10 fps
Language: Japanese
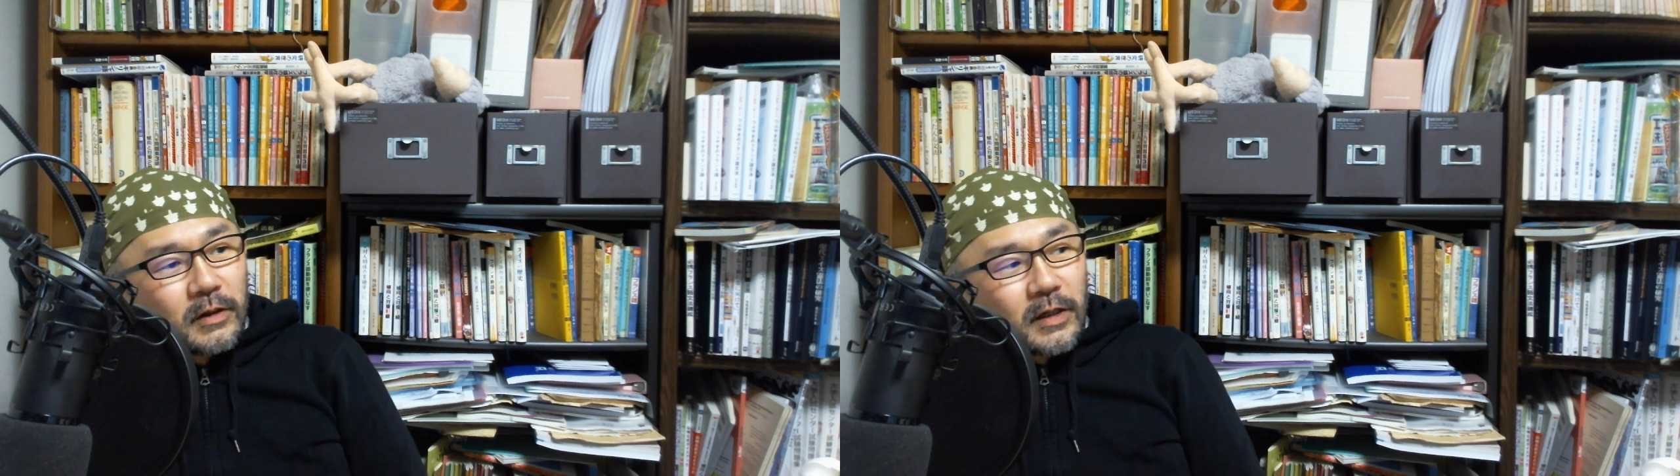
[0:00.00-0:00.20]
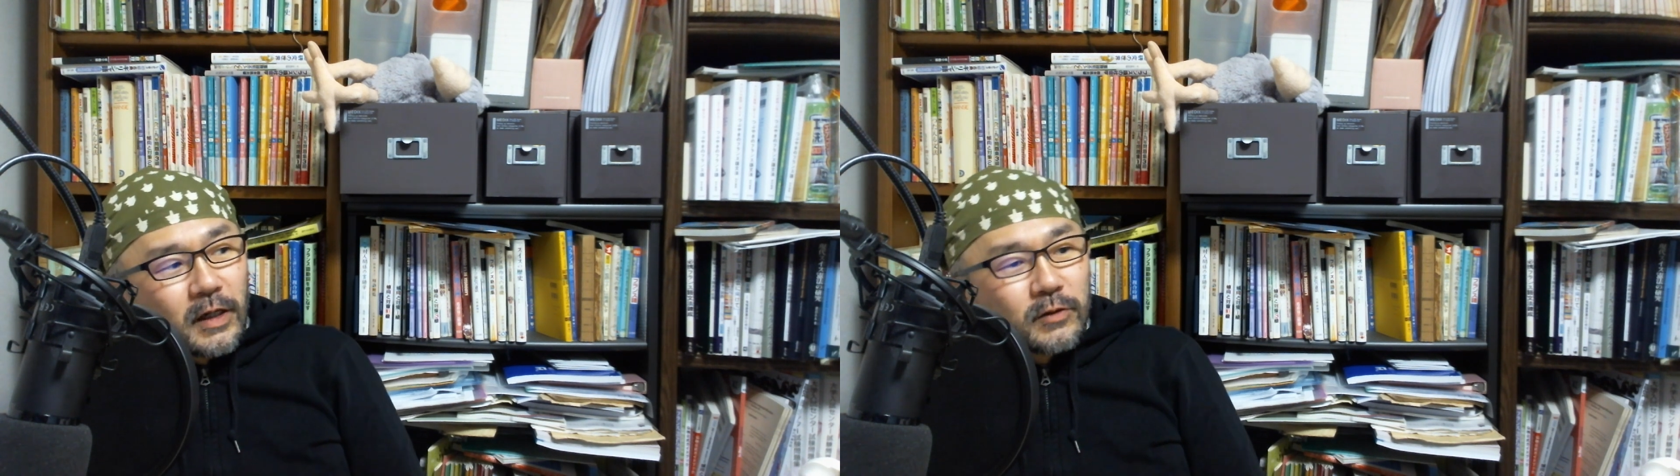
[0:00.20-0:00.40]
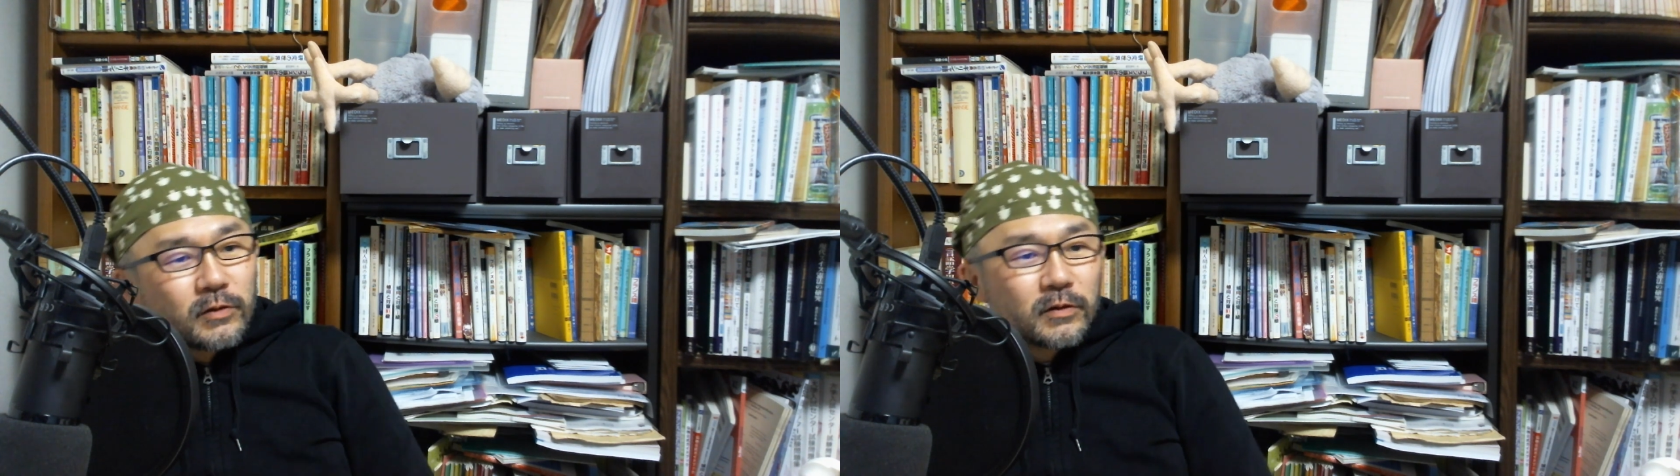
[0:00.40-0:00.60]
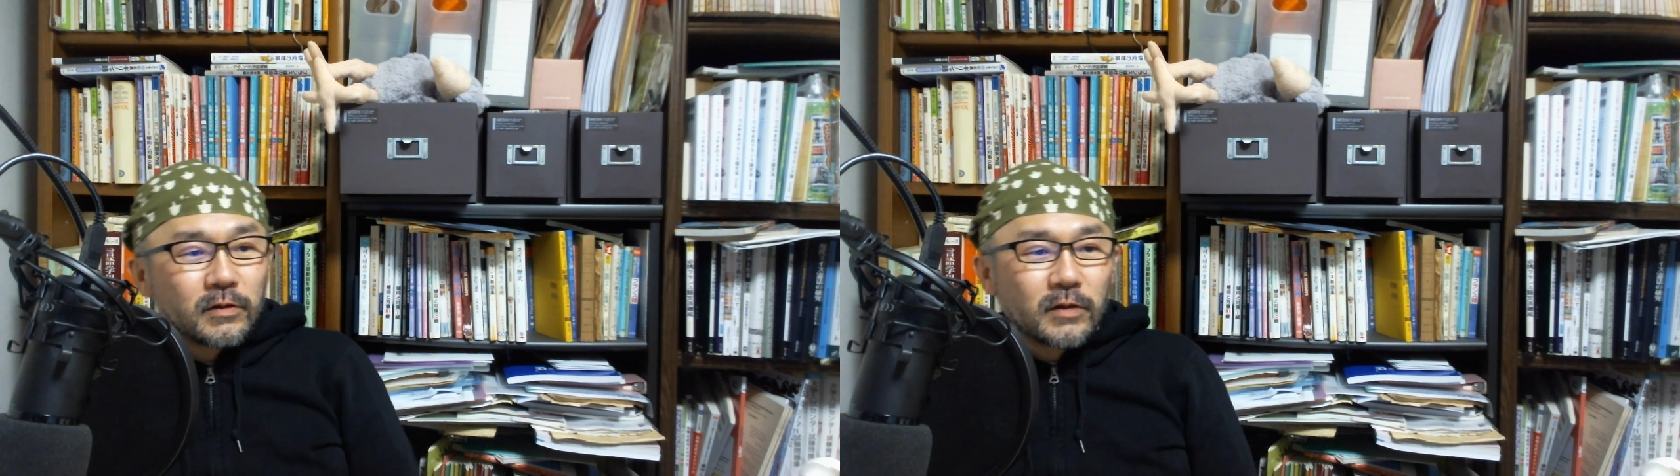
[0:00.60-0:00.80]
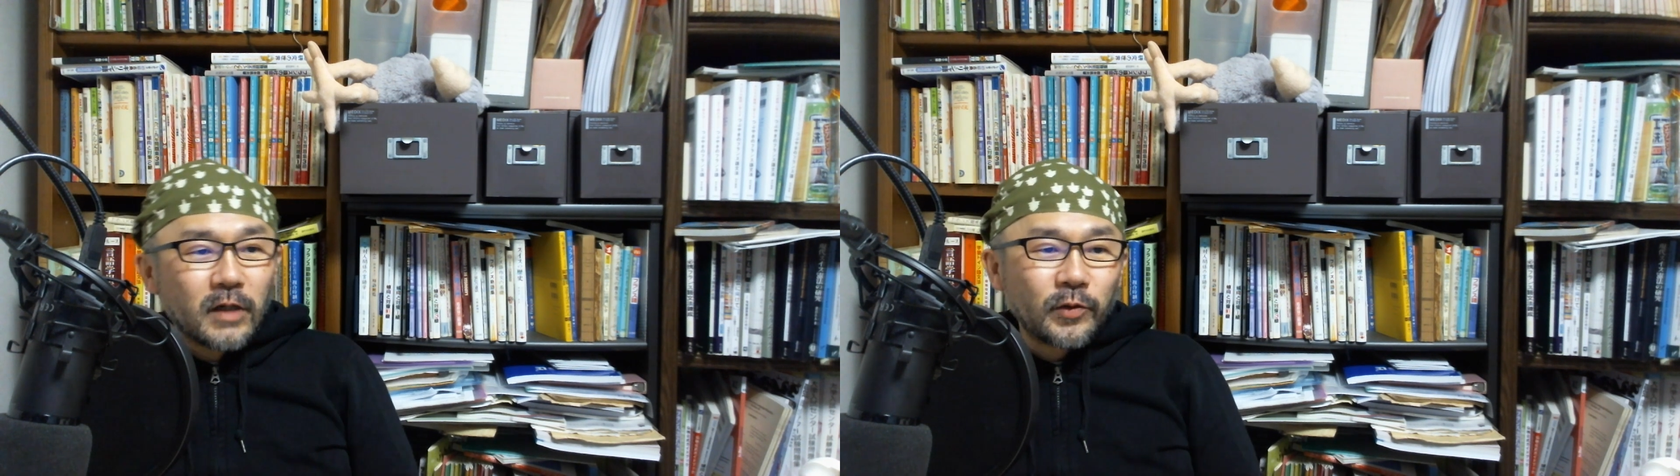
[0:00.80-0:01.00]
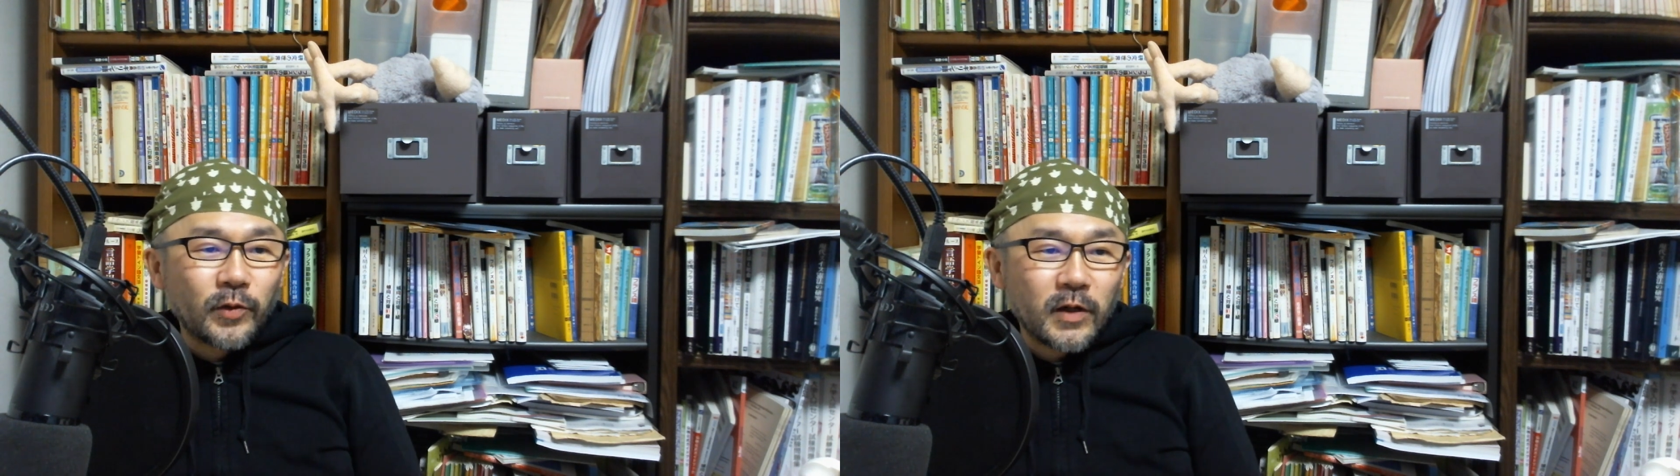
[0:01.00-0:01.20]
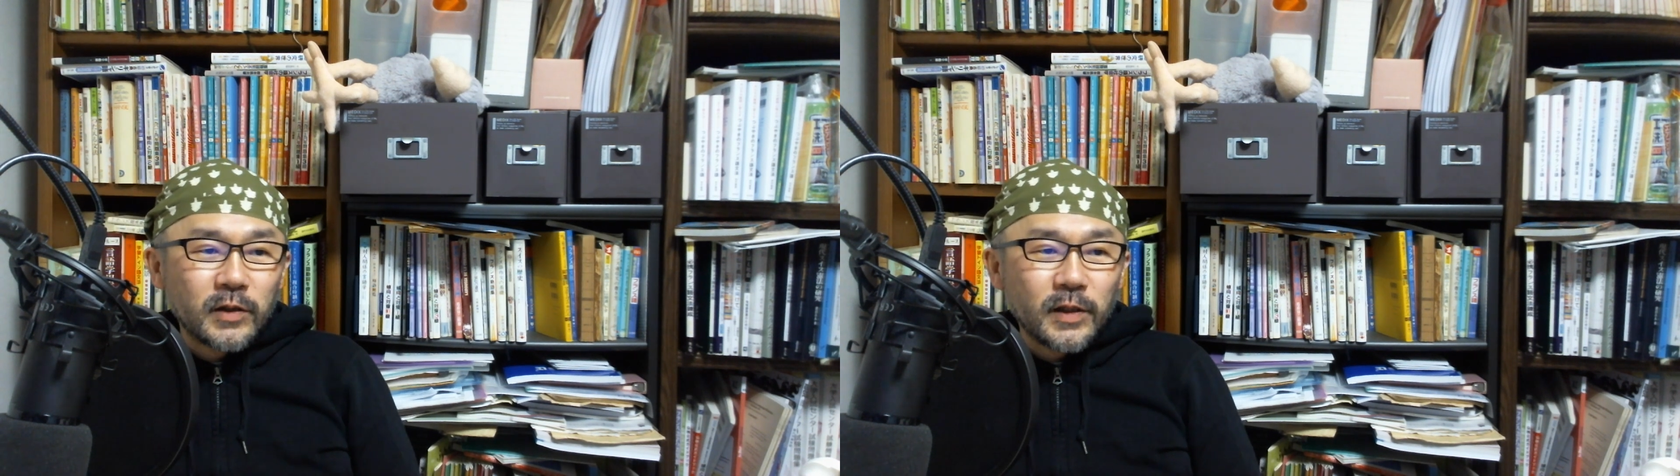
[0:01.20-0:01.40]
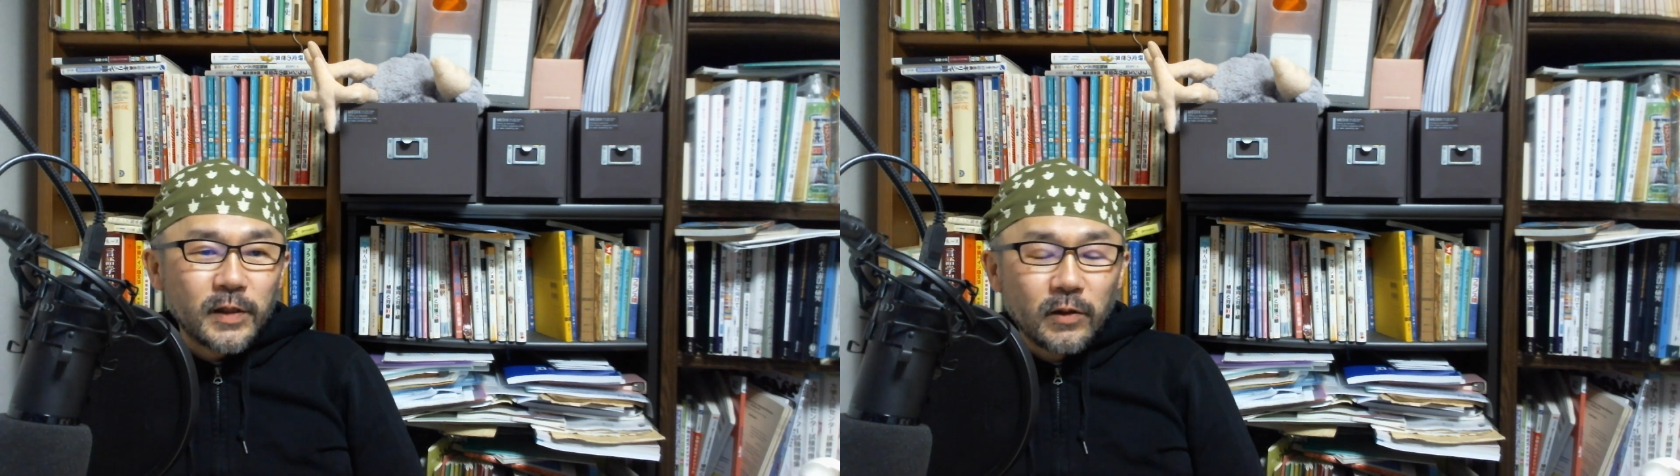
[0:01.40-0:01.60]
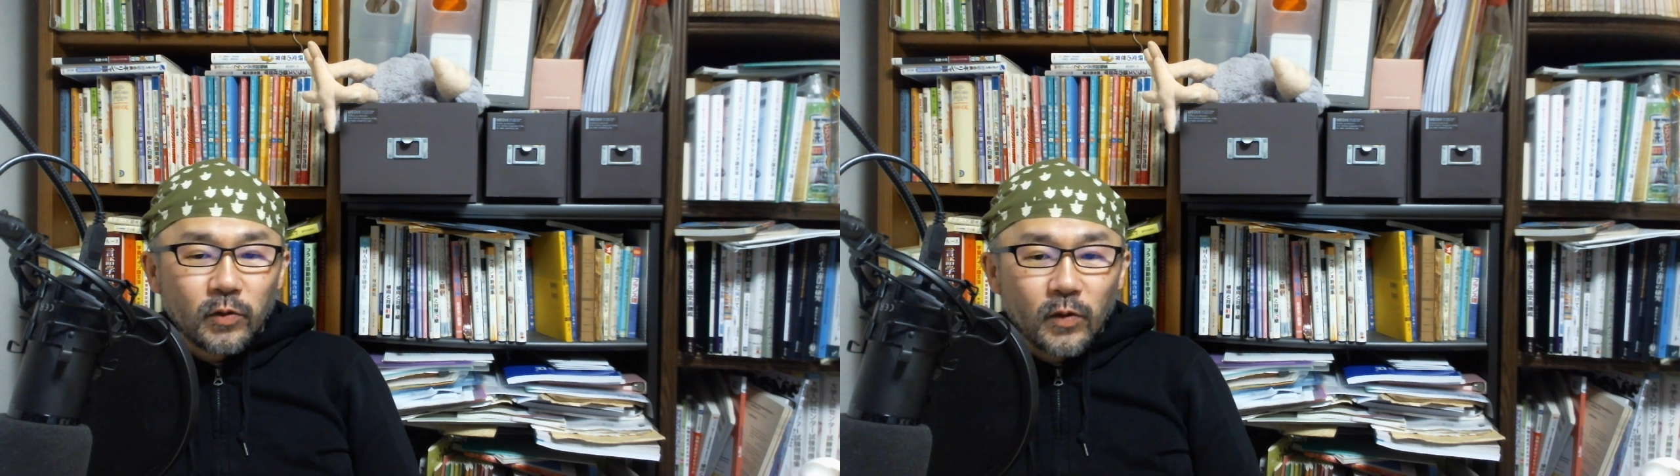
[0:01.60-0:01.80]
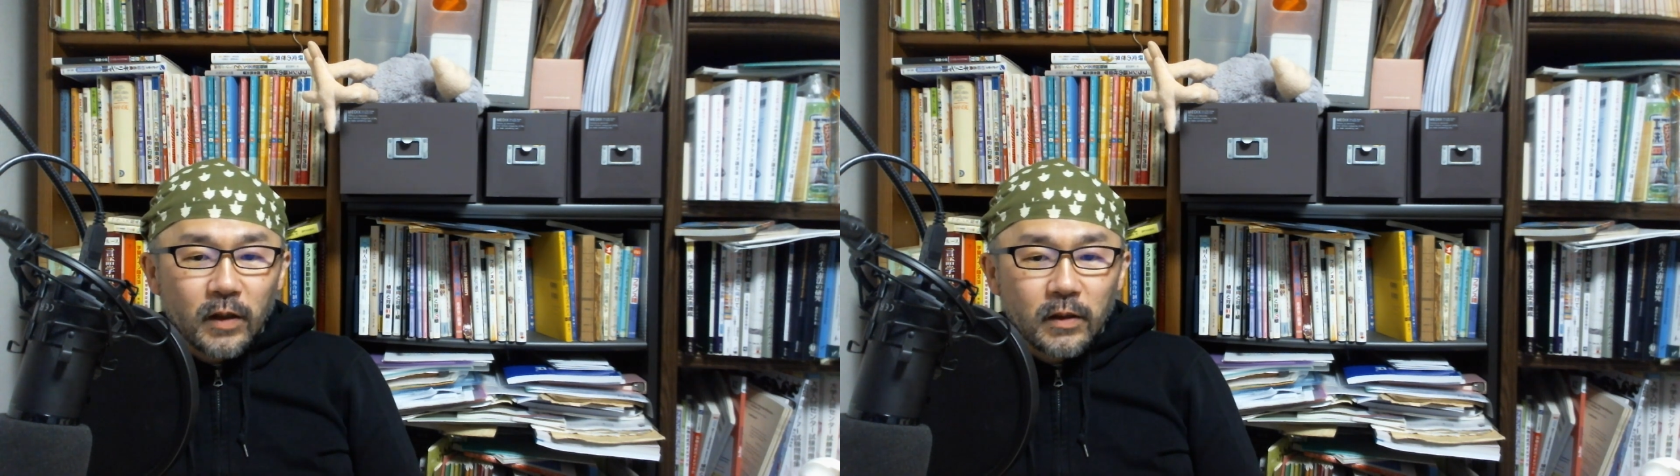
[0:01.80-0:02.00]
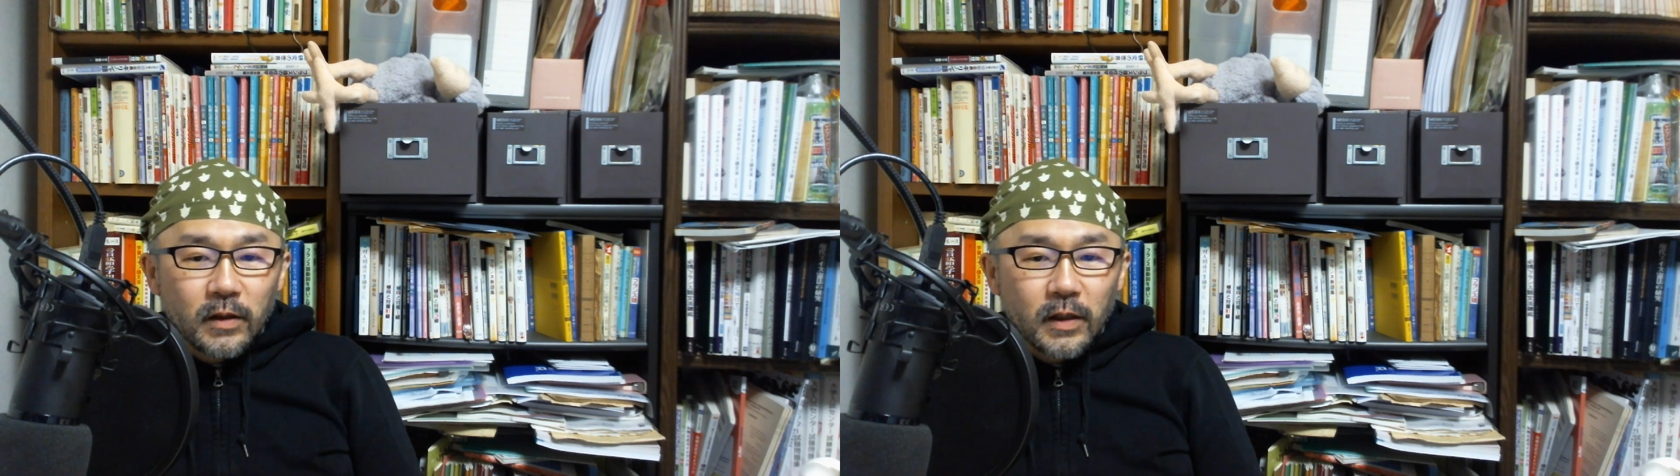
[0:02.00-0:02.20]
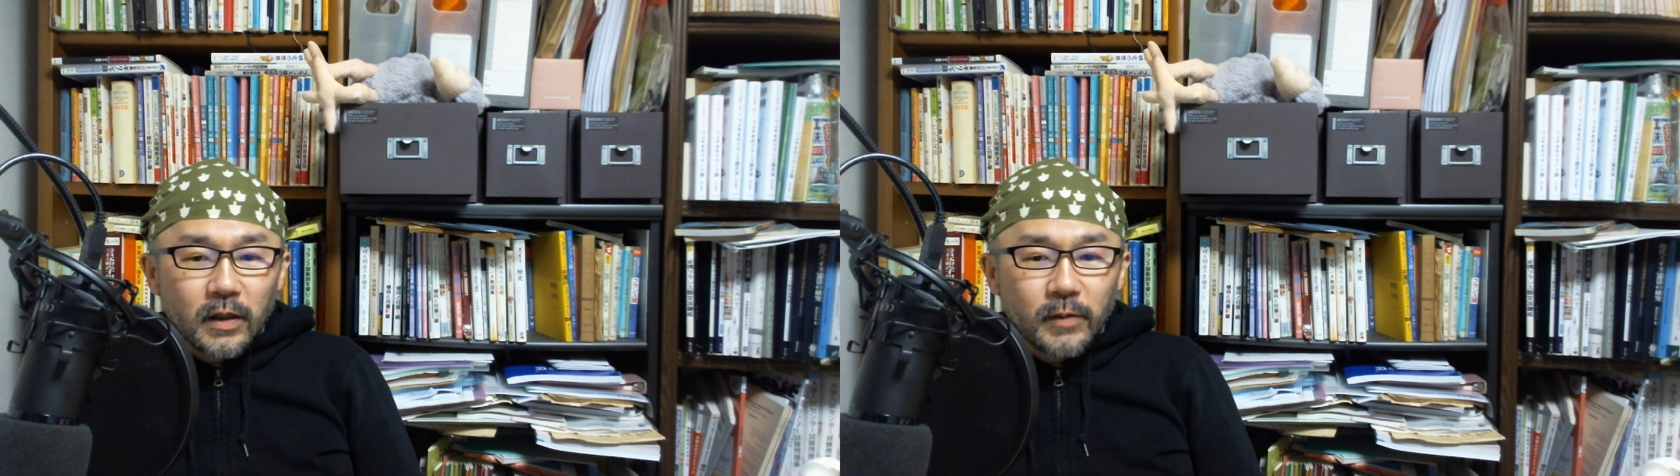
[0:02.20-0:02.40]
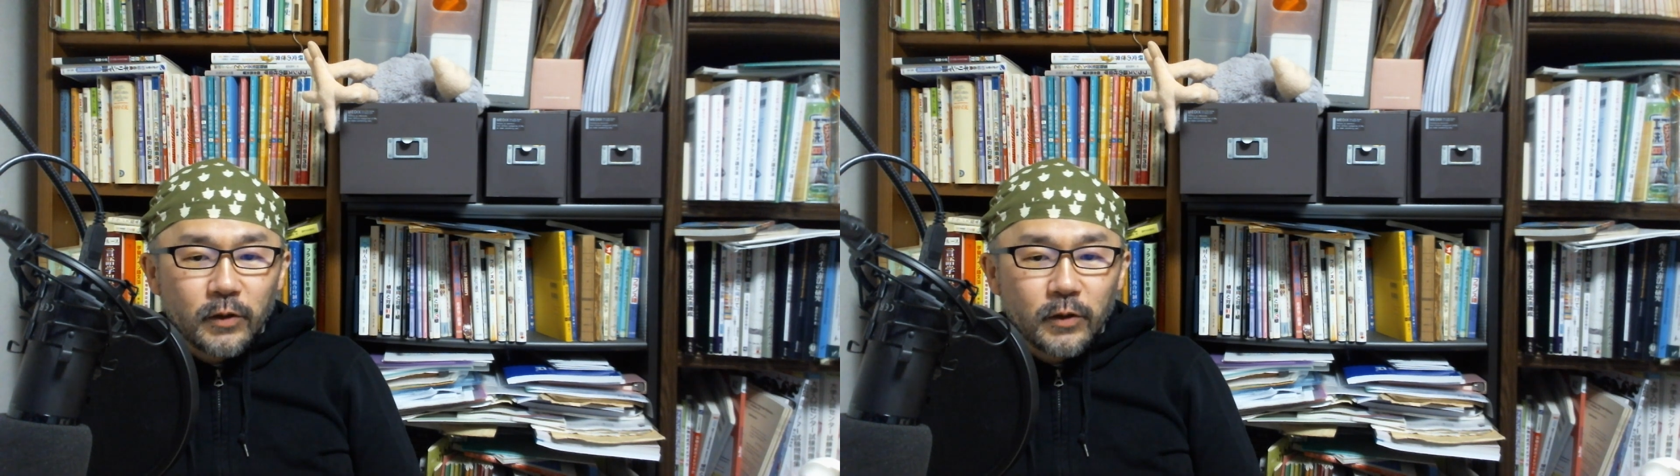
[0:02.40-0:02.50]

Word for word: ある、あの、学生さんと会って、まあ、